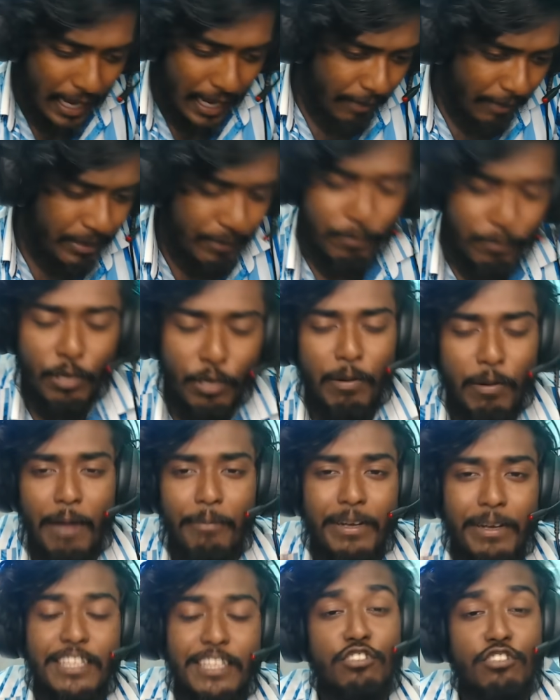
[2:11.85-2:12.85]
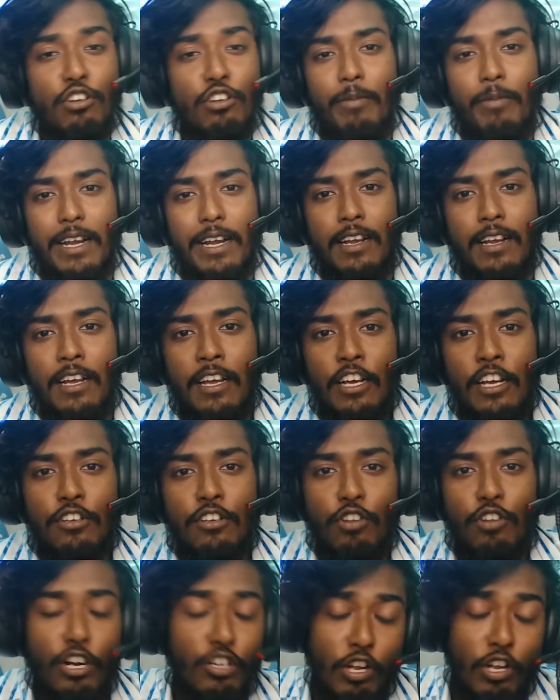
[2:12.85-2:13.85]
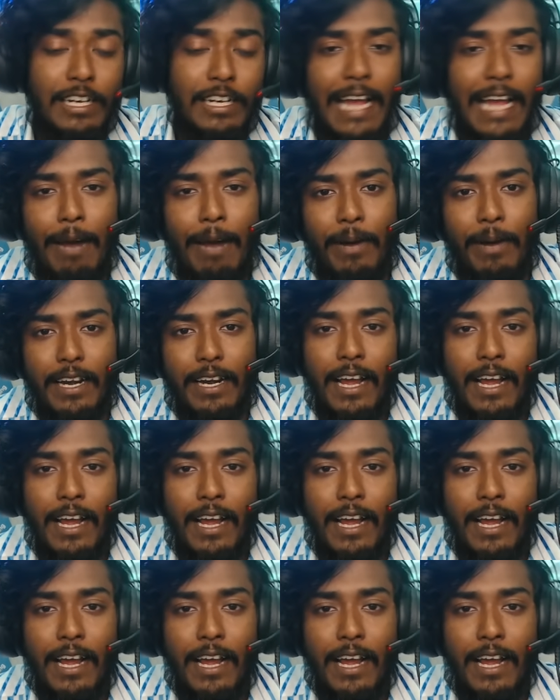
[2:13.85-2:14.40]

আমি বলবো আমাদের সবার নট অনলি আমার